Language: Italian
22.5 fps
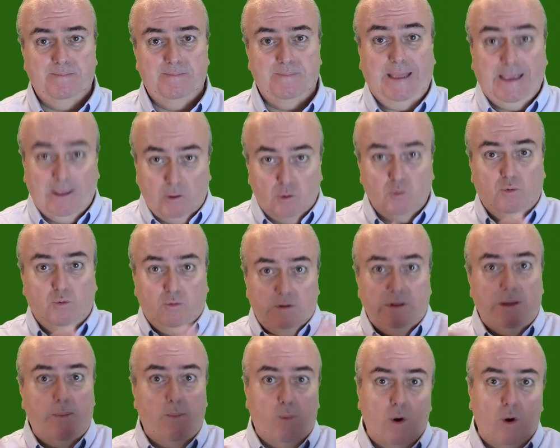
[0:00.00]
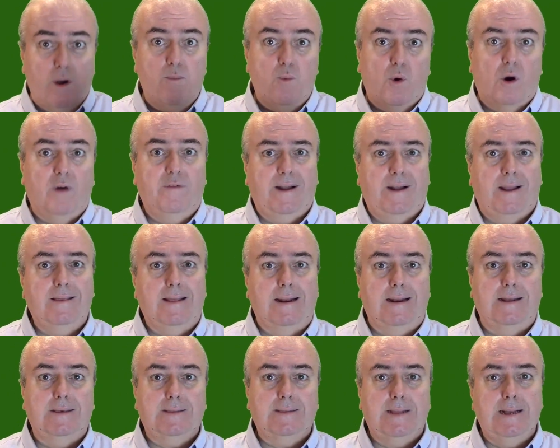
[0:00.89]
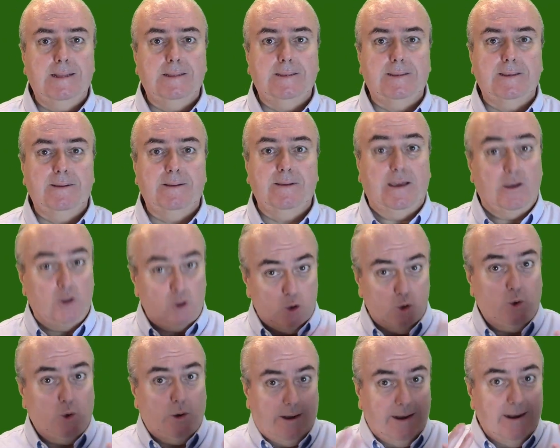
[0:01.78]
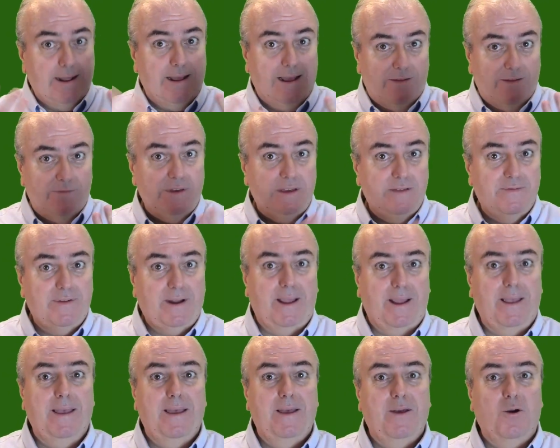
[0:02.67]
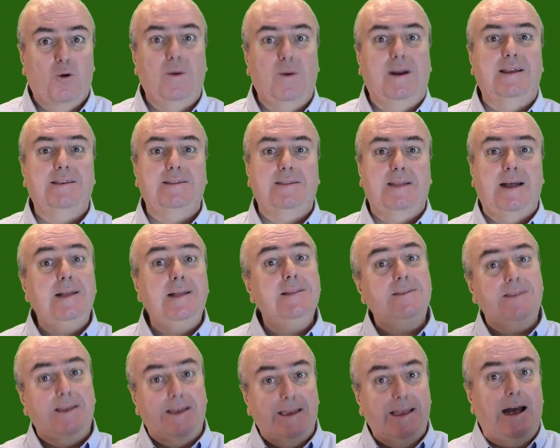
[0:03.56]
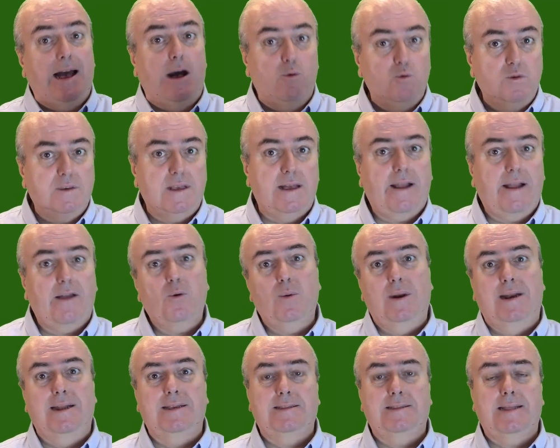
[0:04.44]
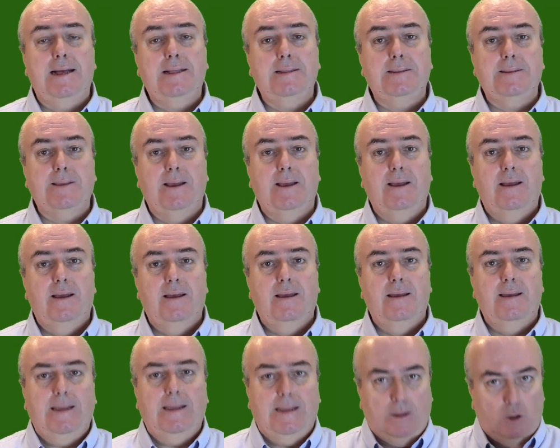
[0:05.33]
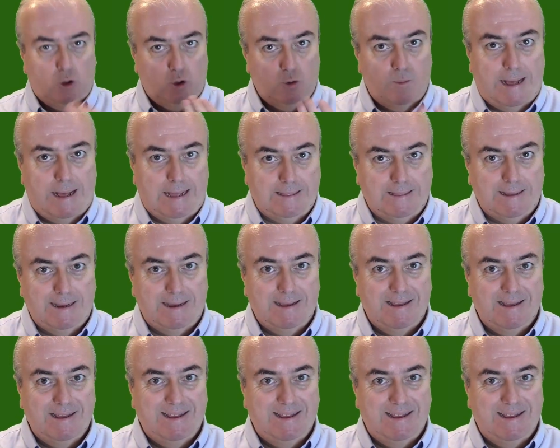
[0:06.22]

e tu ti puoi muovere nella stanza e torni a vivere quella stanza e a usare quella stanza. Domanda.